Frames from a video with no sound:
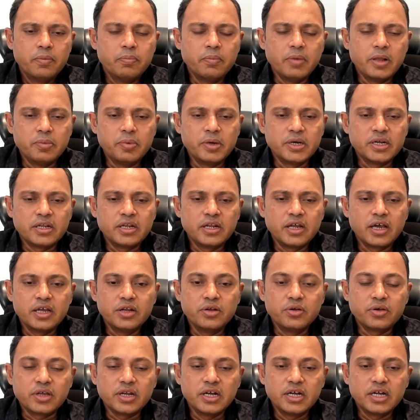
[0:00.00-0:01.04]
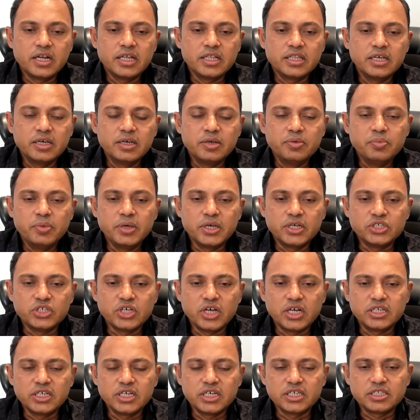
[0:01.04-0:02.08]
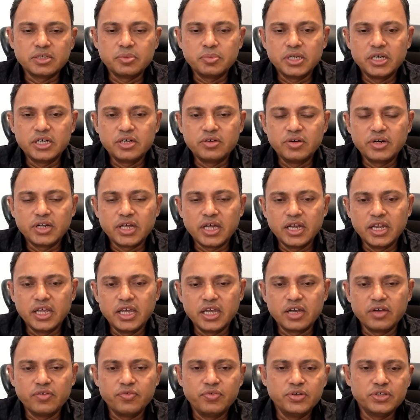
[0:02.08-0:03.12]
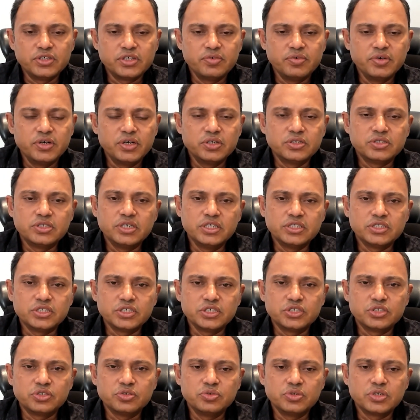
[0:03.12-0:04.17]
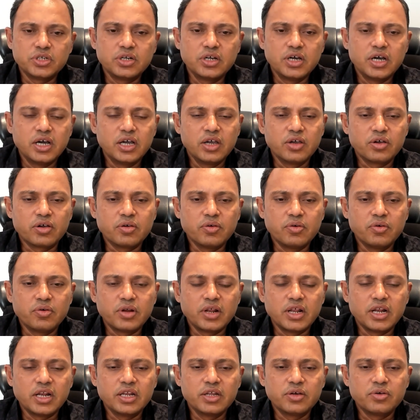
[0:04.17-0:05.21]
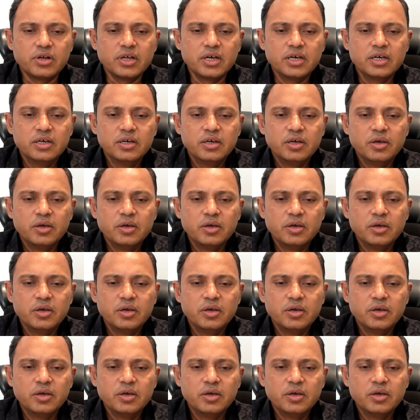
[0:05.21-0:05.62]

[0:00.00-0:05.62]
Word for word: బెల్ బటన్ కానీ నొక్కినట్లయితే మీకు జార్జియాకి సంబంధించినటువంటి అనేక ఫీచర్ వీడియోస్ నేను చేస్తూ ఉంటాను ఆ యొక్క వివరాలన్నీ కూడా